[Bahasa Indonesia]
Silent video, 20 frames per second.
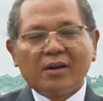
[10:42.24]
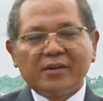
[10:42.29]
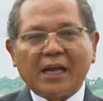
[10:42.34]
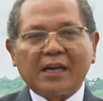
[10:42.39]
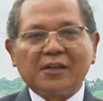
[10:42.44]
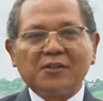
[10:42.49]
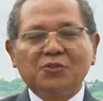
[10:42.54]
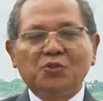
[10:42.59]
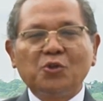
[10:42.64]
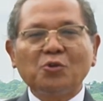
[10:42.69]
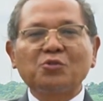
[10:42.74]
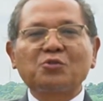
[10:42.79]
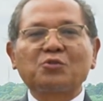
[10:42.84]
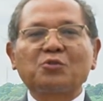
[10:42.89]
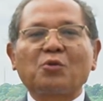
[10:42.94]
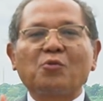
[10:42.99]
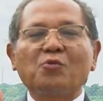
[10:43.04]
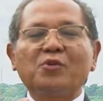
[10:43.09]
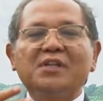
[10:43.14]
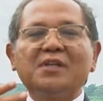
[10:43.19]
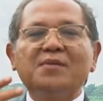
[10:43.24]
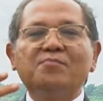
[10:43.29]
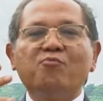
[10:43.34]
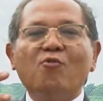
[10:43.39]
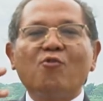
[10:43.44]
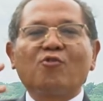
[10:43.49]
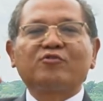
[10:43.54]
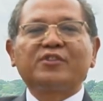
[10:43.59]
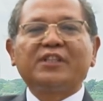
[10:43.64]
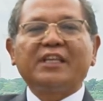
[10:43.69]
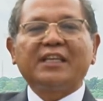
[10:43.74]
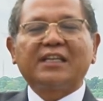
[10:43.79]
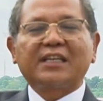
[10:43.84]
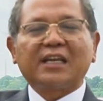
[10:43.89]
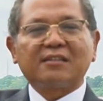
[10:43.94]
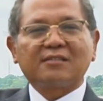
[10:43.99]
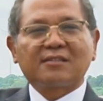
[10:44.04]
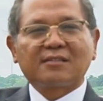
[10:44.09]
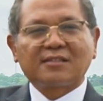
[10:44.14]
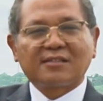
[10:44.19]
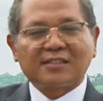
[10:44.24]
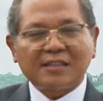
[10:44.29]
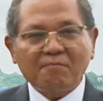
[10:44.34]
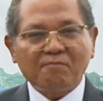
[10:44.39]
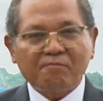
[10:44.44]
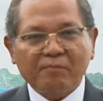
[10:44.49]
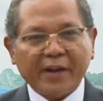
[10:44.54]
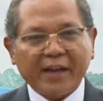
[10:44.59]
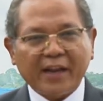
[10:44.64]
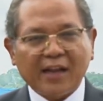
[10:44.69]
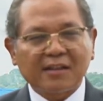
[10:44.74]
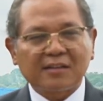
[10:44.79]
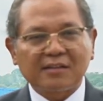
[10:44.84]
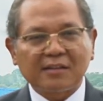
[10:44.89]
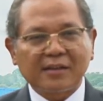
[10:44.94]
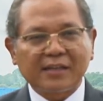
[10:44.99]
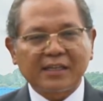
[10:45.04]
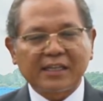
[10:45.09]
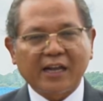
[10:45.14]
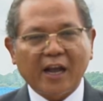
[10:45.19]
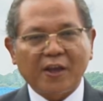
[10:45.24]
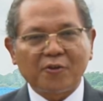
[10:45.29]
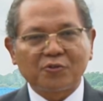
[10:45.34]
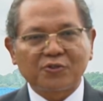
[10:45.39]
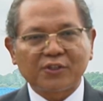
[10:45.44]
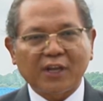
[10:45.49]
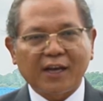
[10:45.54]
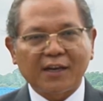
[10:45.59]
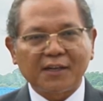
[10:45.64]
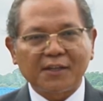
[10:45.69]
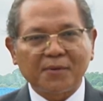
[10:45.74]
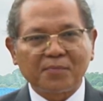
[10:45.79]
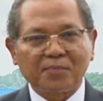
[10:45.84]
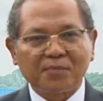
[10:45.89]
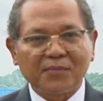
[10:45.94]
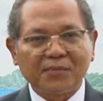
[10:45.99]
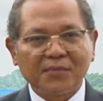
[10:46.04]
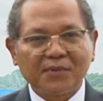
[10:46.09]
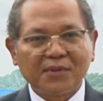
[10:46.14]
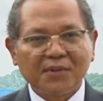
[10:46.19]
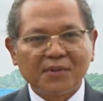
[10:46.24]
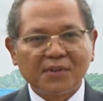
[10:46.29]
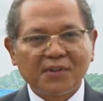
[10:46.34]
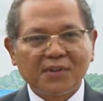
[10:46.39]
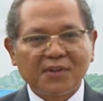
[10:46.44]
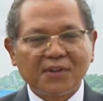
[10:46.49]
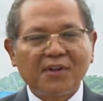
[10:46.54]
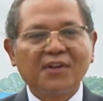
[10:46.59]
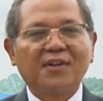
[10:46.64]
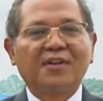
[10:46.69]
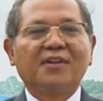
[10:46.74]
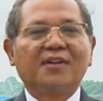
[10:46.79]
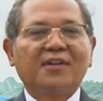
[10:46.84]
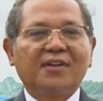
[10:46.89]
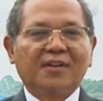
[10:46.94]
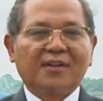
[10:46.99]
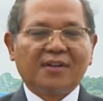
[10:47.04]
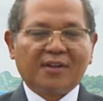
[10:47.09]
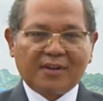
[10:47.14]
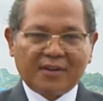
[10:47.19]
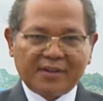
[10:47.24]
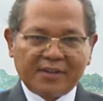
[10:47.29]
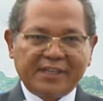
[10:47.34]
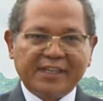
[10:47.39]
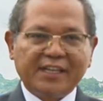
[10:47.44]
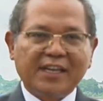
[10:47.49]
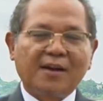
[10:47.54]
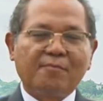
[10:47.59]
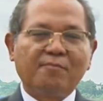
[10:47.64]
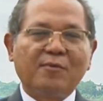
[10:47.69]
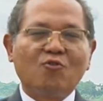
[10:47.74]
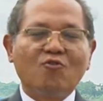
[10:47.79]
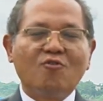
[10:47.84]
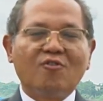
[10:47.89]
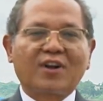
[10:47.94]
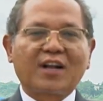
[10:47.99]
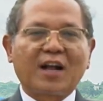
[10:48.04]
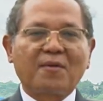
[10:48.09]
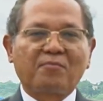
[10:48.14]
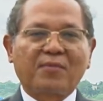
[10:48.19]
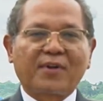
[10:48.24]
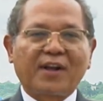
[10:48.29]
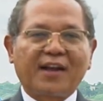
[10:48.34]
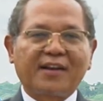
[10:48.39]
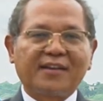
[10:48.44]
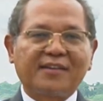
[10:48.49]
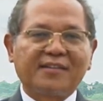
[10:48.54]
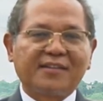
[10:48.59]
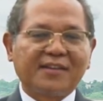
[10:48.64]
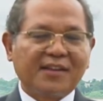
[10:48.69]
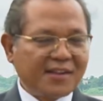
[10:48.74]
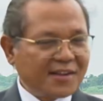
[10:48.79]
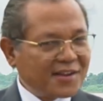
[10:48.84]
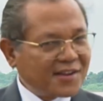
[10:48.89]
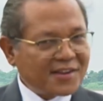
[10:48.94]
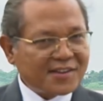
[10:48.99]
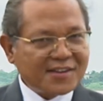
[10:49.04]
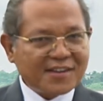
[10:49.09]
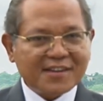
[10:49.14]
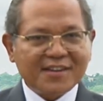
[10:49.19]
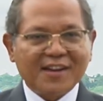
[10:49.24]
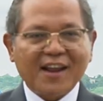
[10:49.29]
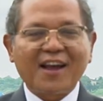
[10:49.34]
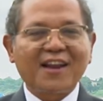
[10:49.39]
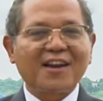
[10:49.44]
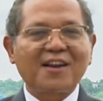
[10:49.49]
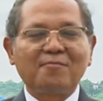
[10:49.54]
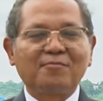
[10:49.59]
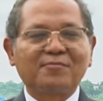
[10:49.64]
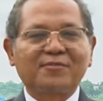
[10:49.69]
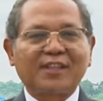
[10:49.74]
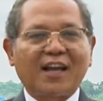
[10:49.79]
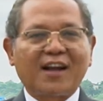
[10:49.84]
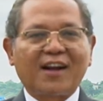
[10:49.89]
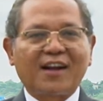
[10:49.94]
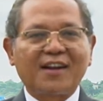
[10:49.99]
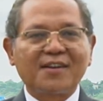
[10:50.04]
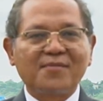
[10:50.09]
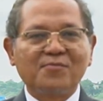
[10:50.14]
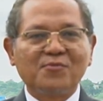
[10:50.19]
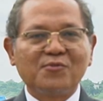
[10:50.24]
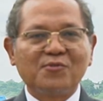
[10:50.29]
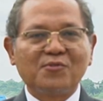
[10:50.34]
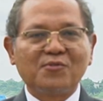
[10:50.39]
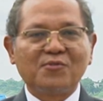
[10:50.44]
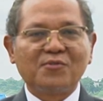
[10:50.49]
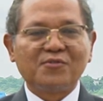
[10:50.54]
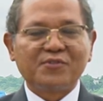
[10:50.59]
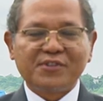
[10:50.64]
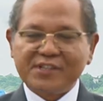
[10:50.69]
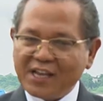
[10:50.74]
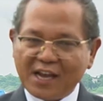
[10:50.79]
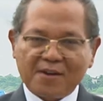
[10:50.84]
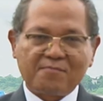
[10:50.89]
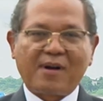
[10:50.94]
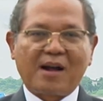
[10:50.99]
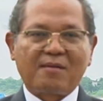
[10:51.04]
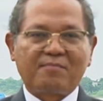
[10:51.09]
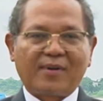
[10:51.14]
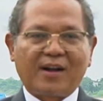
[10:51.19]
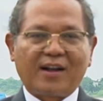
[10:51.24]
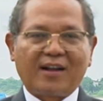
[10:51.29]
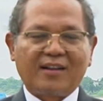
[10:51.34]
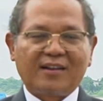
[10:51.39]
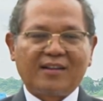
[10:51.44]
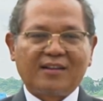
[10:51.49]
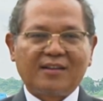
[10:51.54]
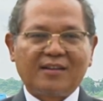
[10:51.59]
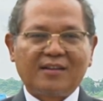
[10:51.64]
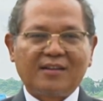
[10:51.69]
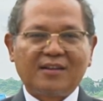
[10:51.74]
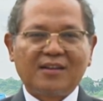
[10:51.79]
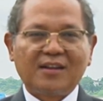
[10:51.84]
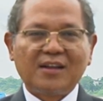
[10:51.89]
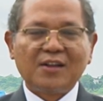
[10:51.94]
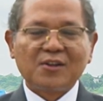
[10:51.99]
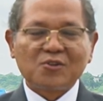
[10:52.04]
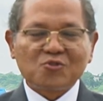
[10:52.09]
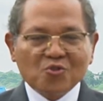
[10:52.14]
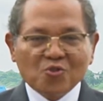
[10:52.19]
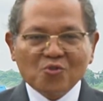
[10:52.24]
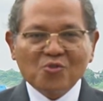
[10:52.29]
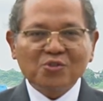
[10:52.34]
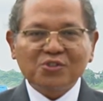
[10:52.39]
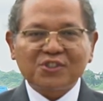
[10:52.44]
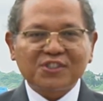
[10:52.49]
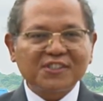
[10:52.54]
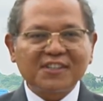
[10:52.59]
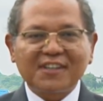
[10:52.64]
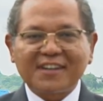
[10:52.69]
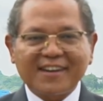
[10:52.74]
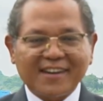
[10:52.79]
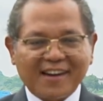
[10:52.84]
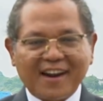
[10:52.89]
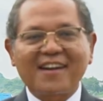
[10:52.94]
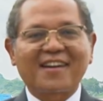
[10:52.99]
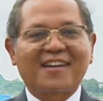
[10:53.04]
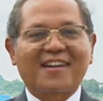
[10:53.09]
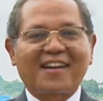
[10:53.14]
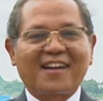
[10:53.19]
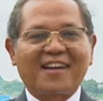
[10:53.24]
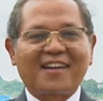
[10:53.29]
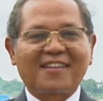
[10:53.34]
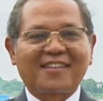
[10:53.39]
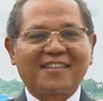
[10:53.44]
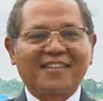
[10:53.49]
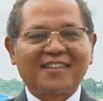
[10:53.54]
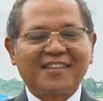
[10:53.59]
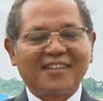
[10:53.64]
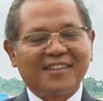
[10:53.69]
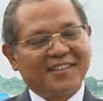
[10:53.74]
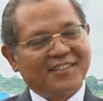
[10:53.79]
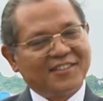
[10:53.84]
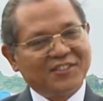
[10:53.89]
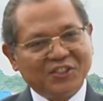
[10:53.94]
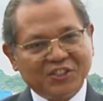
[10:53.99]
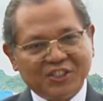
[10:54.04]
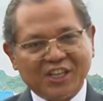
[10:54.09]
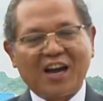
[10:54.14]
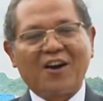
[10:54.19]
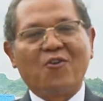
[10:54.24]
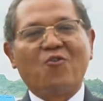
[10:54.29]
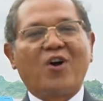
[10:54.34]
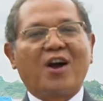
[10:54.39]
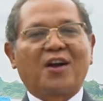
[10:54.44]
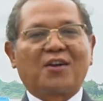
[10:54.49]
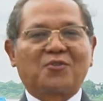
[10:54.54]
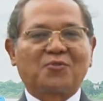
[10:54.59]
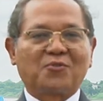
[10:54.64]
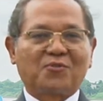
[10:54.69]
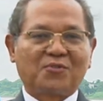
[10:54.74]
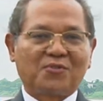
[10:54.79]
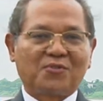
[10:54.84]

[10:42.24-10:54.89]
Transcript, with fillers: dan justru dibuktikan sampai akhir di kayu salib, dia mengungkapkan, ke dalam tanganmu, ya Bapa, kuserahkan nyawa.